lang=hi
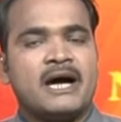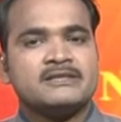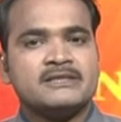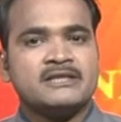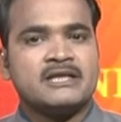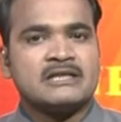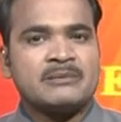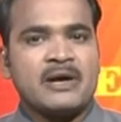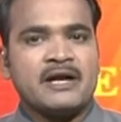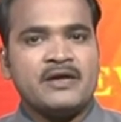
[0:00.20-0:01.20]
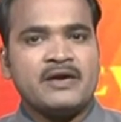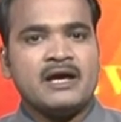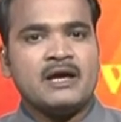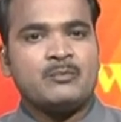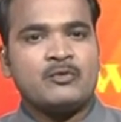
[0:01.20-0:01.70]
भारतीय जनता पार्टी
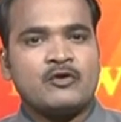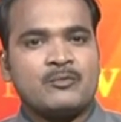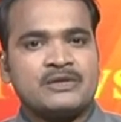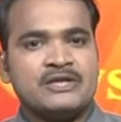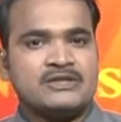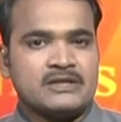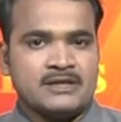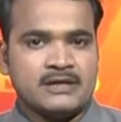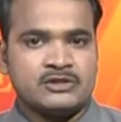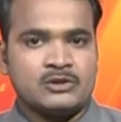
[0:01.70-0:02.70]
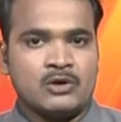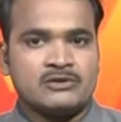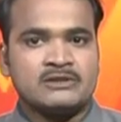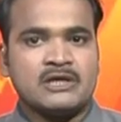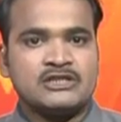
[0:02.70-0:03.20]
के पूर्व प्रदेश अध्यक्ष
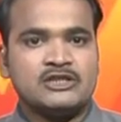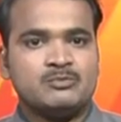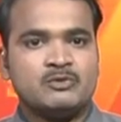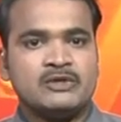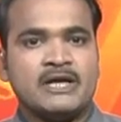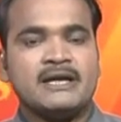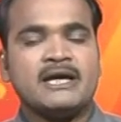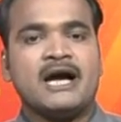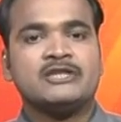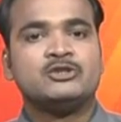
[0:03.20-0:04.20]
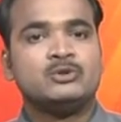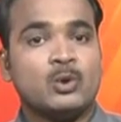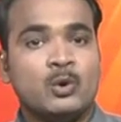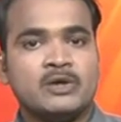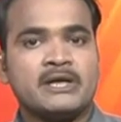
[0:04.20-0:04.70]
डॉक्टर सतीश पूनिया ने आज
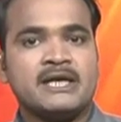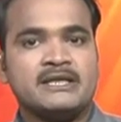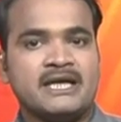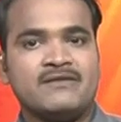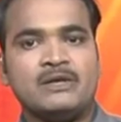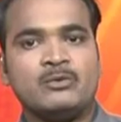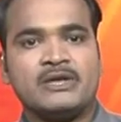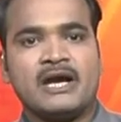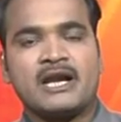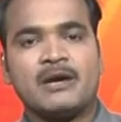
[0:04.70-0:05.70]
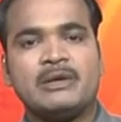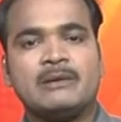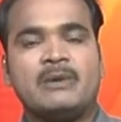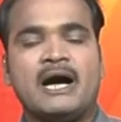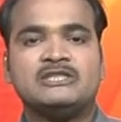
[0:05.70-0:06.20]
टोंक के देवली उनियारा
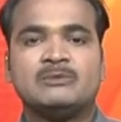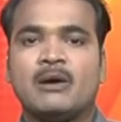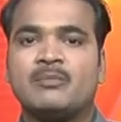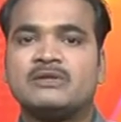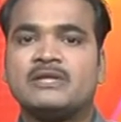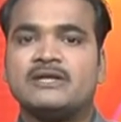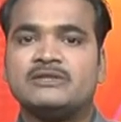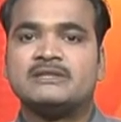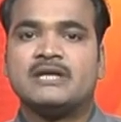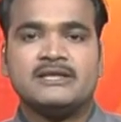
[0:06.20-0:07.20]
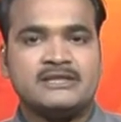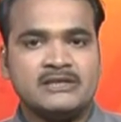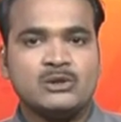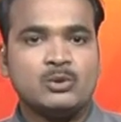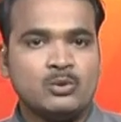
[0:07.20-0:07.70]
में भाजपा प्रत्याशी
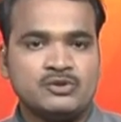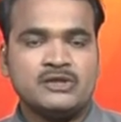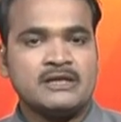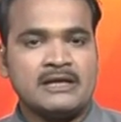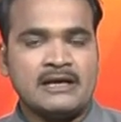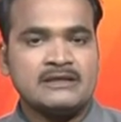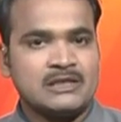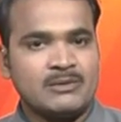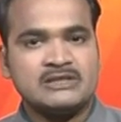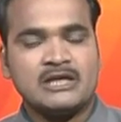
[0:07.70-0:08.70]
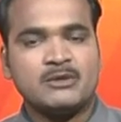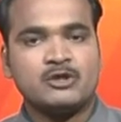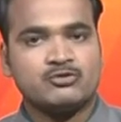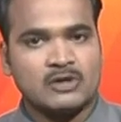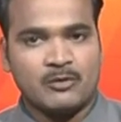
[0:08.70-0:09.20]
राजेंद्र गुर्जर के समर्थन में
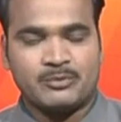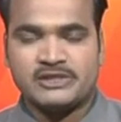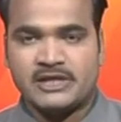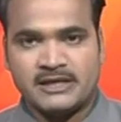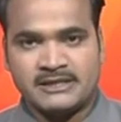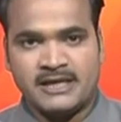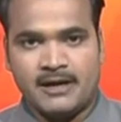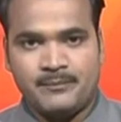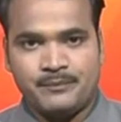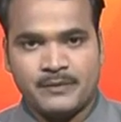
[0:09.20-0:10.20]
चुनाव प्रचार किया